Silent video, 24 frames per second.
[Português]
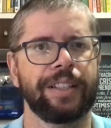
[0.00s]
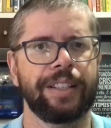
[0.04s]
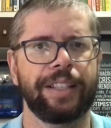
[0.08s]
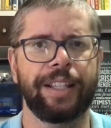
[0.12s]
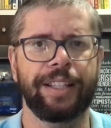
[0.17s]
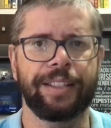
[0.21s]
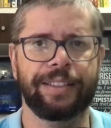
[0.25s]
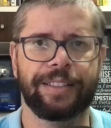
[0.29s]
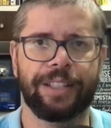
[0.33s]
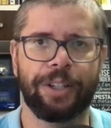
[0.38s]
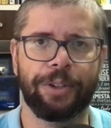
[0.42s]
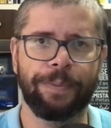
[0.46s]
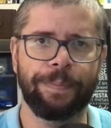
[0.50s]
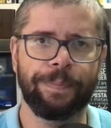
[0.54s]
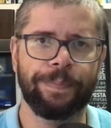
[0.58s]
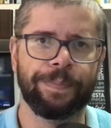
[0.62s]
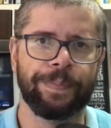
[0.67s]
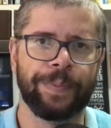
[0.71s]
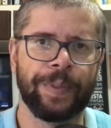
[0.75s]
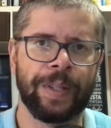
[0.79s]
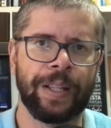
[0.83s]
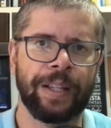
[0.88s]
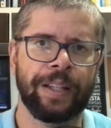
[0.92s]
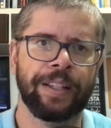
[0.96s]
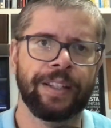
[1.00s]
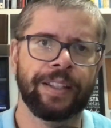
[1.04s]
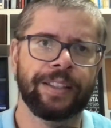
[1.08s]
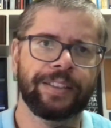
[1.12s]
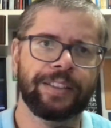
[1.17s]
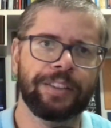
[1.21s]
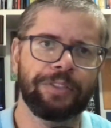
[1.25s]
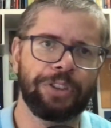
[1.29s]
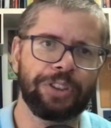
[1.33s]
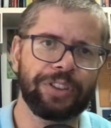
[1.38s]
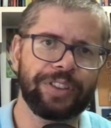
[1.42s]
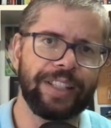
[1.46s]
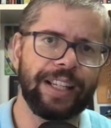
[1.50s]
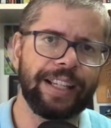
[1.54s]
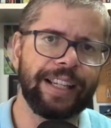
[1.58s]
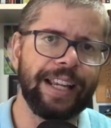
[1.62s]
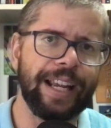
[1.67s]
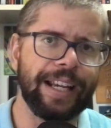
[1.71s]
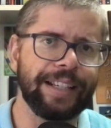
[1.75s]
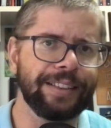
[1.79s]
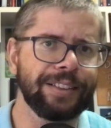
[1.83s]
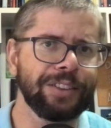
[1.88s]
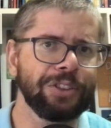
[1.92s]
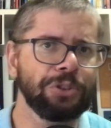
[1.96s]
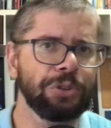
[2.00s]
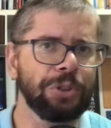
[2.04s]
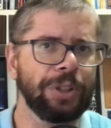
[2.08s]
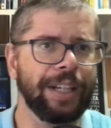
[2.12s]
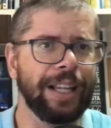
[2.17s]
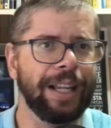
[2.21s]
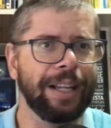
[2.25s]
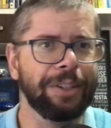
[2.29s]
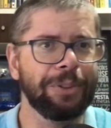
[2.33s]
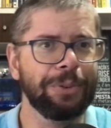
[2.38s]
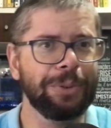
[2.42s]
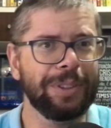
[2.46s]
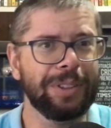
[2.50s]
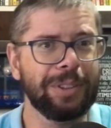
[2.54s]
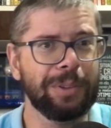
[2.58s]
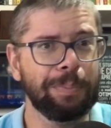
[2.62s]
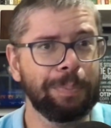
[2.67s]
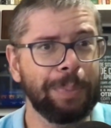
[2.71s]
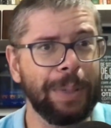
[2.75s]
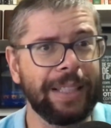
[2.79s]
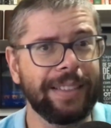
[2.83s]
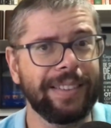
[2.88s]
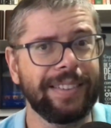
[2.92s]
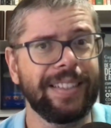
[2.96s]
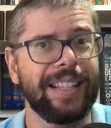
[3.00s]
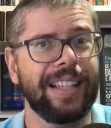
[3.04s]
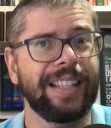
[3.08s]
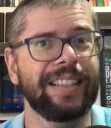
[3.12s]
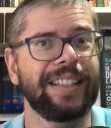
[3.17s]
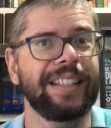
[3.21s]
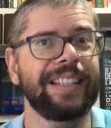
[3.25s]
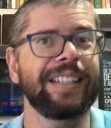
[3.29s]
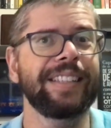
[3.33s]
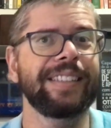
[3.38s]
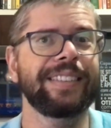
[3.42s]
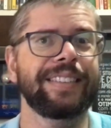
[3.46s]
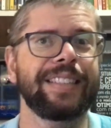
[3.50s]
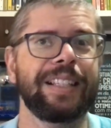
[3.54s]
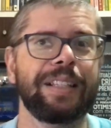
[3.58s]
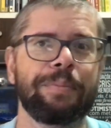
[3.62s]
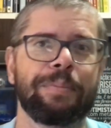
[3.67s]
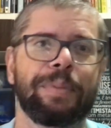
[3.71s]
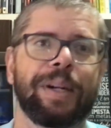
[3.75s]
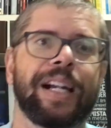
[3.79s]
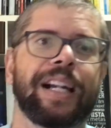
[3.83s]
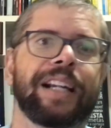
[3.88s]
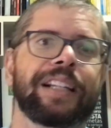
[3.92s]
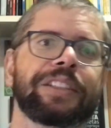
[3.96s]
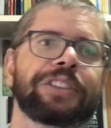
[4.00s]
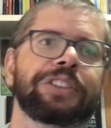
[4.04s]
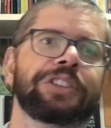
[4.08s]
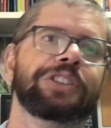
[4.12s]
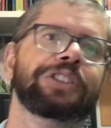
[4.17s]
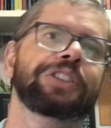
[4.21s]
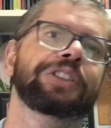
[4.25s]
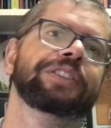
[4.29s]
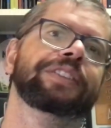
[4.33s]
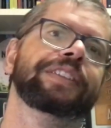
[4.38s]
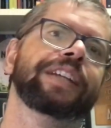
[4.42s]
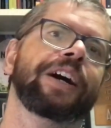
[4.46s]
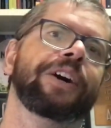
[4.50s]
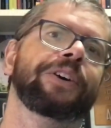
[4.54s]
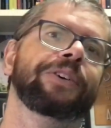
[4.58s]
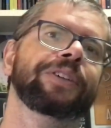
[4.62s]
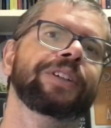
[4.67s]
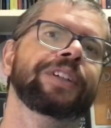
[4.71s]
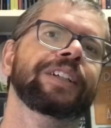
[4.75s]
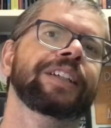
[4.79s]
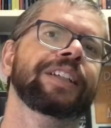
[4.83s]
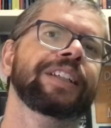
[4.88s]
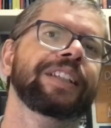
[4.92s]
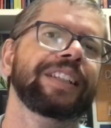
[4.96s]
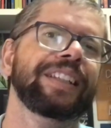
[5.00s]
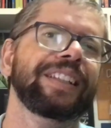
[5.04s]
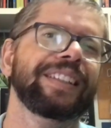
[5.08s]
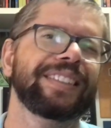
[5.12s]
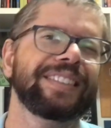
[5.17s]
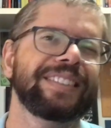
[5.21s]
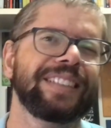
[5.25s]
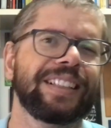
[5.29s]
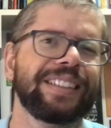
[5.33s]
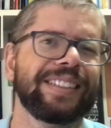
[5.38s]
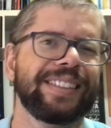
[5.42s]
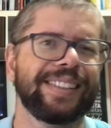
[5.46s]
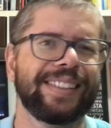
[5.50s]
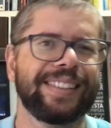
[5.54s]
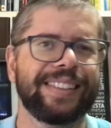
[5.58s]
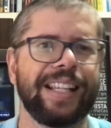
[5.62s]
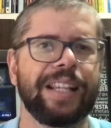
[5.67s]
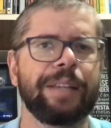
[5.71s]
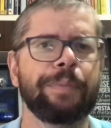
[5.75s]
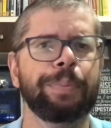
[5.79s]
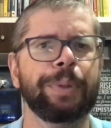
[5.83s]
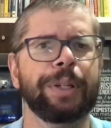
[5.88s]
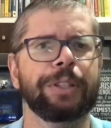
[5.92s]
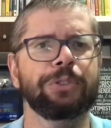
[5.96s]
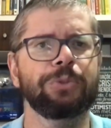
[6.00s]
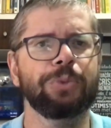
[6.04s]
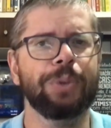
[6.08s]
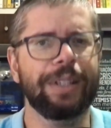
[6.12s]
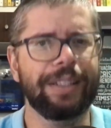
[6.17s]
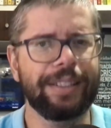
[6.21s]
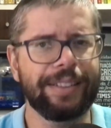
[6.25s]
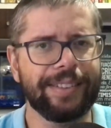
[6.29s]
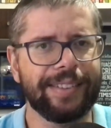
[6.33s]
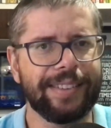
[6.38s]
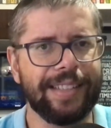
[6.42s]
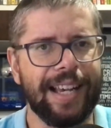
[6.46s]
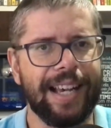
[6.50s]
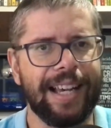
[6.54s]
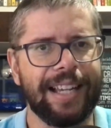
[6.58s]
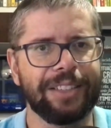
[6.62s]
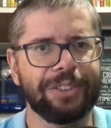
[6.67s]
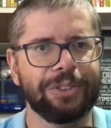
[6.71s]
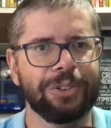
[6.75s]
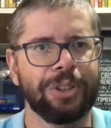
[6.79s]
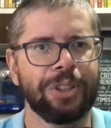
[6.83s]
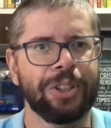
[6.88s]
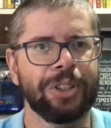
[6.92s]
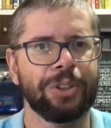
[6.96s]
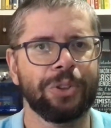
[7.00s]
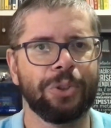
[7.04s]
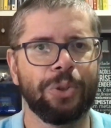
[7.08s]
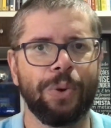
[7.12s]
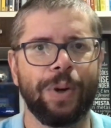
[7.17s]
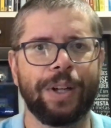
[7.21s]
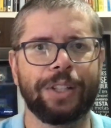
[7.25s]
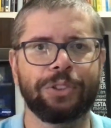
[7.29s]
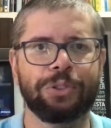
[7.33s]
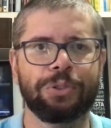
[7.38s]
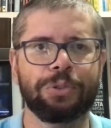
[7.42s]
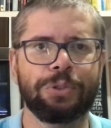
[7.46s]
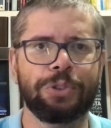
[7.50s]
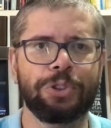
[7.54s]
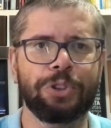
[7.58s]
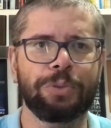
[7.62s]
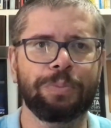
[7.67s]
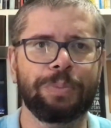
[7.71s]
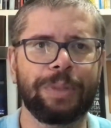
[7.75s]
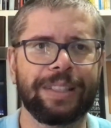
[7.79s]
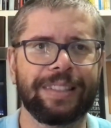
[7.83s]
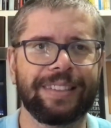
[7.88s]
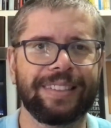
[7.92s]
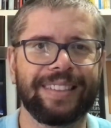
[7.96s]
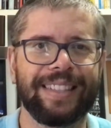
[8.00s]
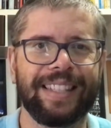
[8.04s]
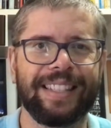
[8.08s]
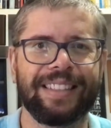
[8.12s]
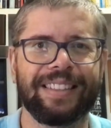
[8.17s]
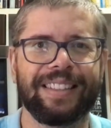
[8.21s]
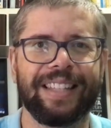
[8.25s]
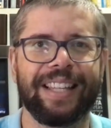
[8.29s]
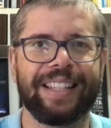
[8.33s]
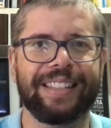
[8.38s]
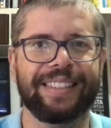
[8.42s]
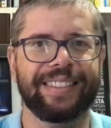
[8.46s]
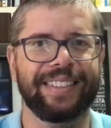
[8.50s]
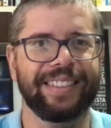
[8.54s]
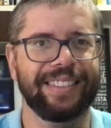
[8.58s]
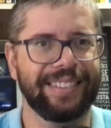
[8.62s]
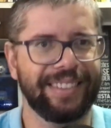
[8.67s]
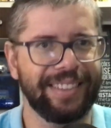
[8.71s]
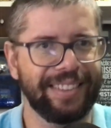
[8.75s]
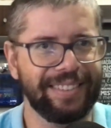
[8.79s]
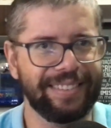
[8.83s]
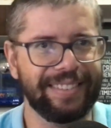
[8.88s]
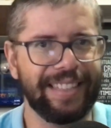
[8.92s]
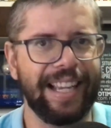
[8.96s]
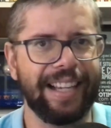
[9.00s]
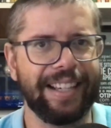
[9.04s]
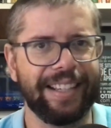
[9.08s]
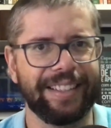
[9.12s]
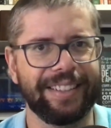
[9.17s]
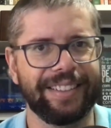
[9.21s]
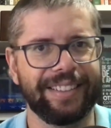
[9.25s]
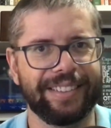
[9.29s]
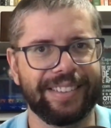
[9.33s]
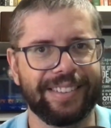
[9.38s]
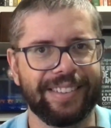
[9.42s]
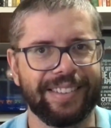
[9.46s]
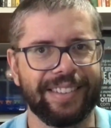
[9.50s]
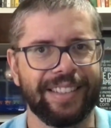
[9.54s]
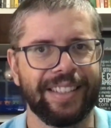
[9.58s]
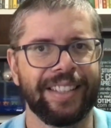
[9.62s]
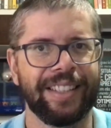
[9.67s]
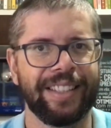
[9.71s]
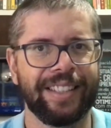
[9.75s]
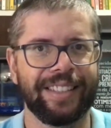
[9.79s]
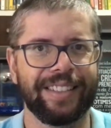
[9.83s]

Então, se você quer se tornar um especialista em marketing digital e estar sempre atualizado com as últimas tendências e técnicas,